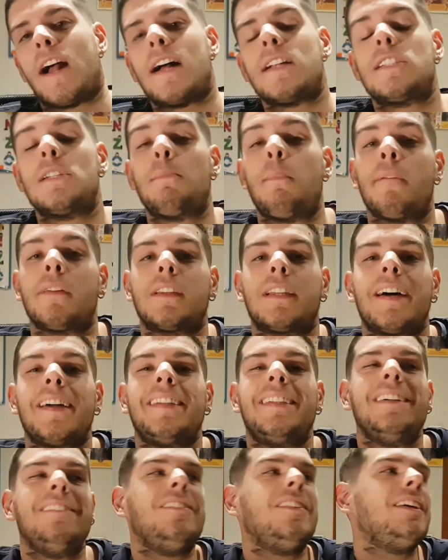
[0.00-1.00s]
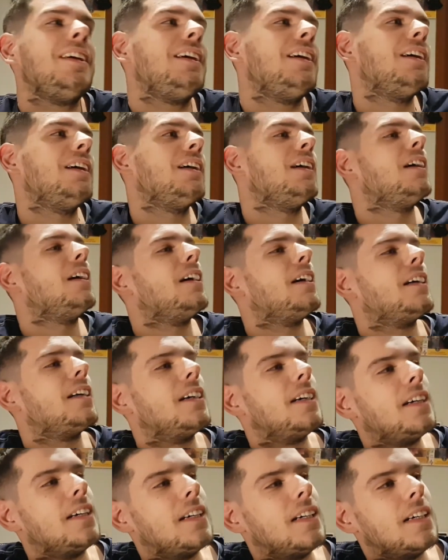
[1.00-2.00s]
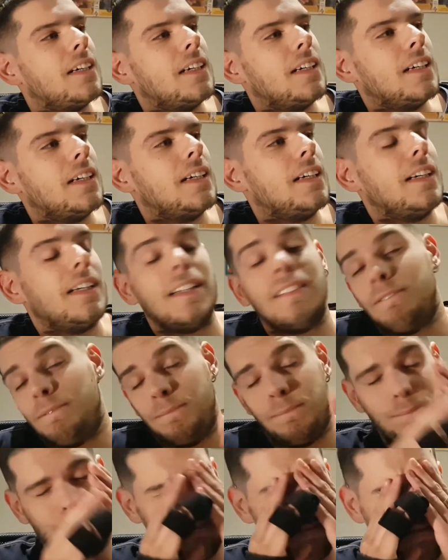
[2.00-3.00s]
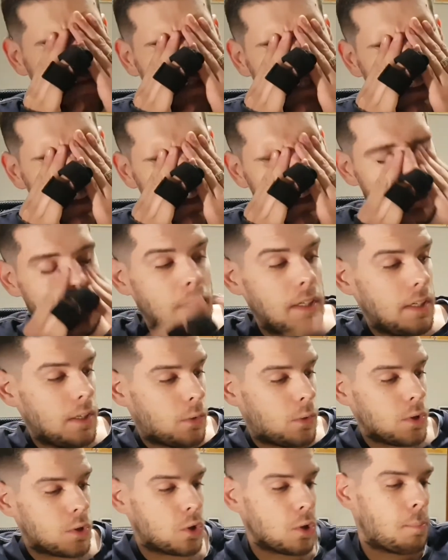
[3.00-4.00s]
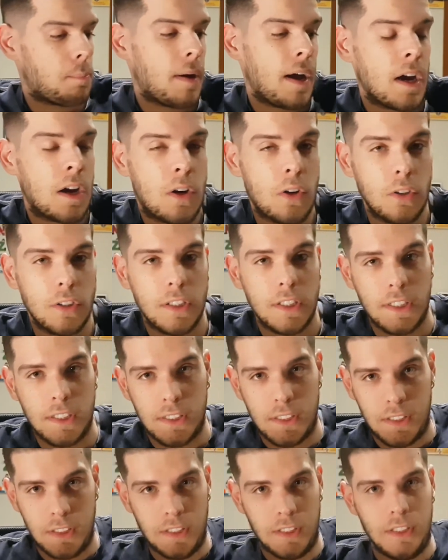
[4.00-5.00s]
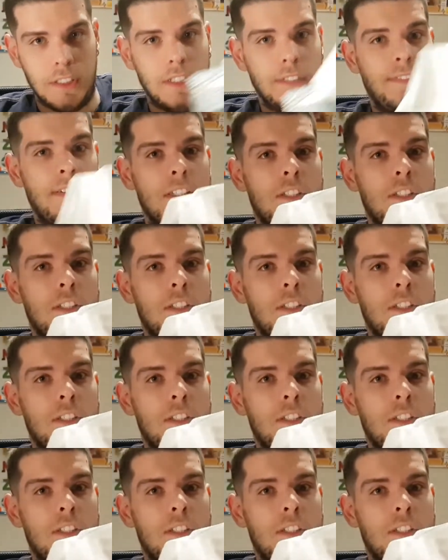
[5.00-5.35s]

Ragazzi, portatevi eh, e questo pacco di, di,